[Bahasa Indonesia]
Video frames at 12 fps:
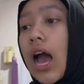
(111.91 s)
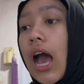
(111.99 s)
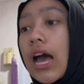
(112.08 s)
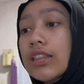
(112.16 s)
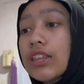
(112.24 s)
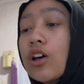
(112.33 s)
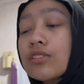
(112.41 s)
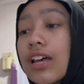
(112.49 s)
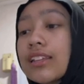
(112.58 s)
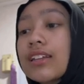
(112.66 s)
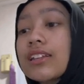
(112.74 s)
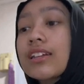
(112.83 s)
atau
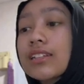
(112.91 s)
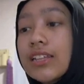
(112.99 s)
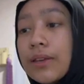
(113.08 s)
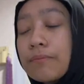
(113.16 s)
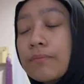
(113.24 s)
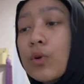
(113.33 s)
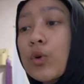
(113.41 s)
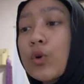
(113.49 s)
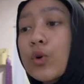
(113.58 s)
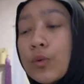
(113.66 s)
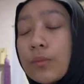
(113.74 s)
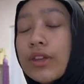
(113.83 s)
tata tertib
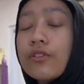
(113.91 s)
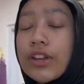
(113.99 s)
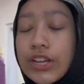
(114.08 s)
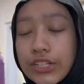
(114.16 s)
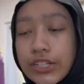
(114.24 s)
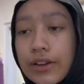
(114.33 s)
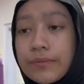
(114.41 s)
hukum Indonesia.